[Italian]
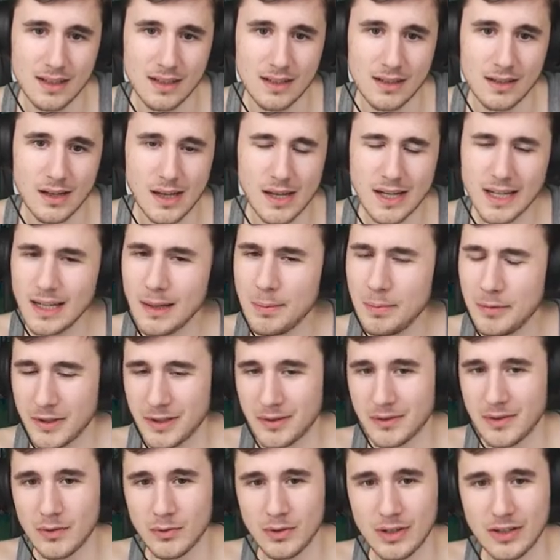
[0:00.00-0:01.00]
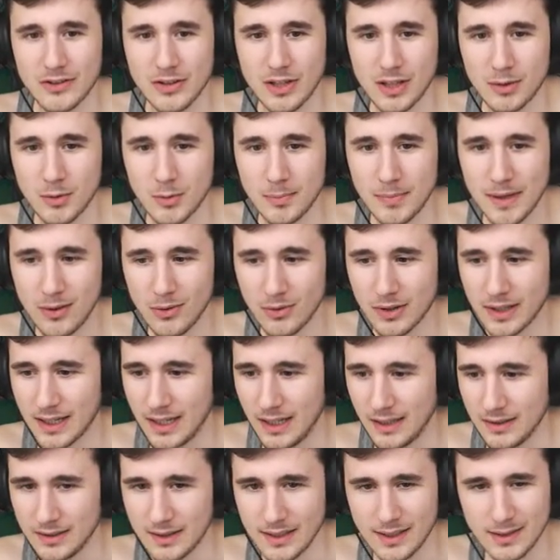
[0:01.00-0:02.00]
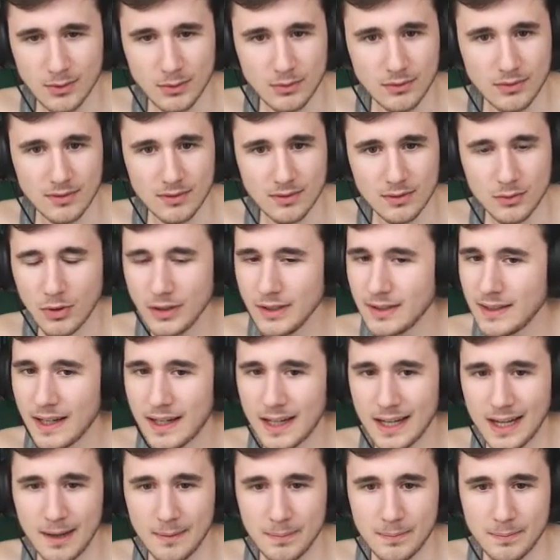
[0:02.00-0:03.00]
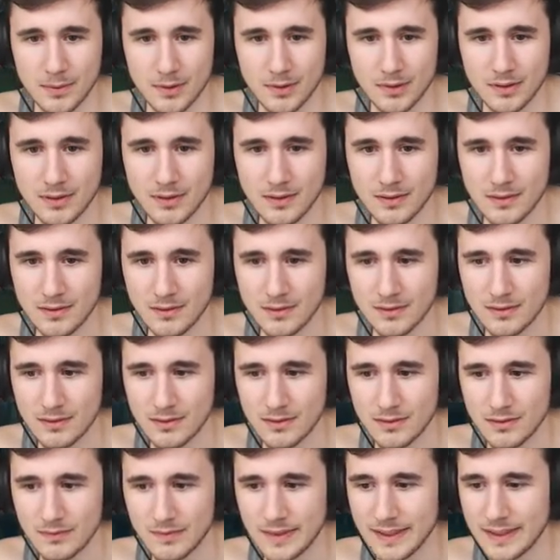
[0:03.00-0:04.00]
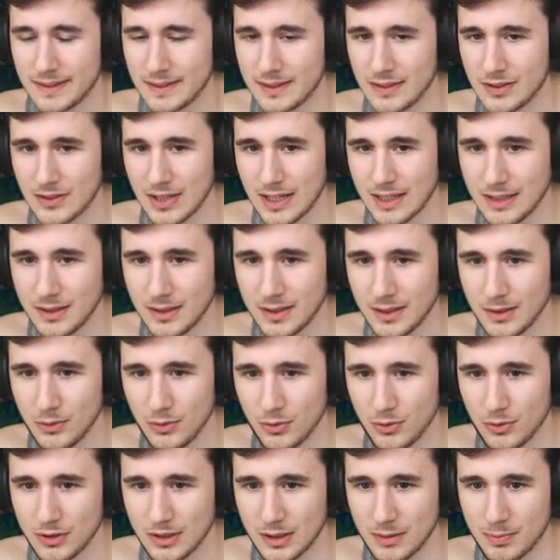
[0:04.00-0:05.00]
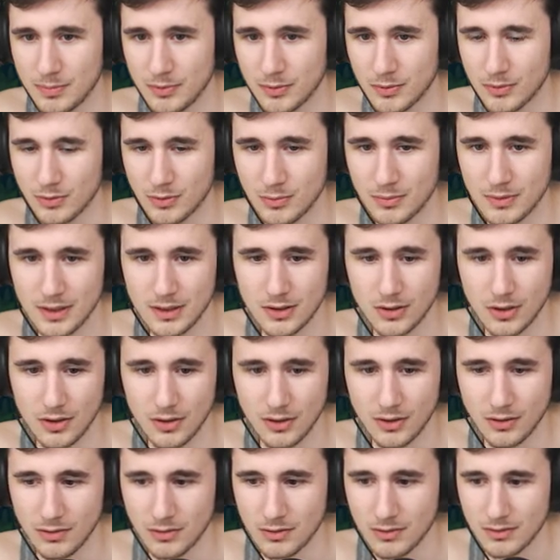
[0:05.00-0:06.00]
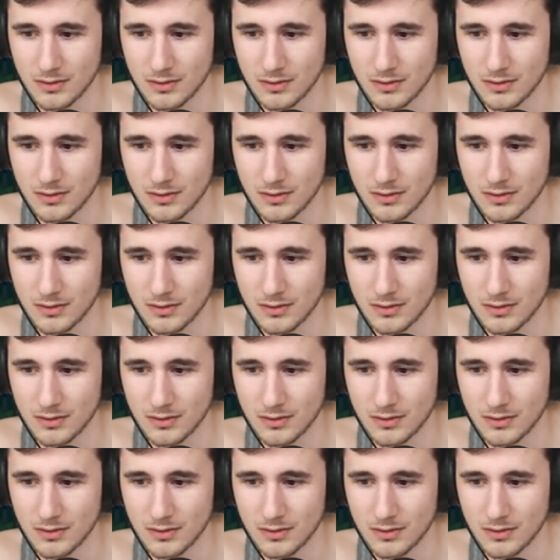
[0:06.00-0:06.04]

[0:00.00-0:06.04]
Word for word: A Clap aveva uno schermo bello grande. Non... è Clap? 27 o di più? Non mi ricordo.